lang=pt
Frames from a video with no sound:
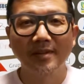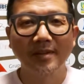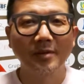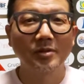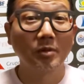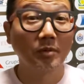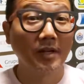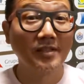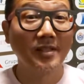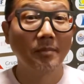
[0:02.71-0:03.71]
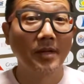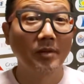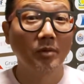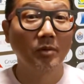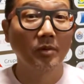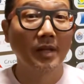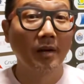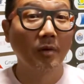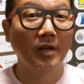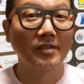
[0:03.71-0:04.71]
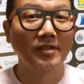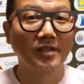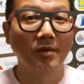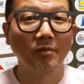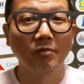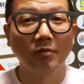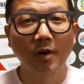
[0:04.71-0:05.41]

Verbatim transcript: e eu estou no lançamento da coleção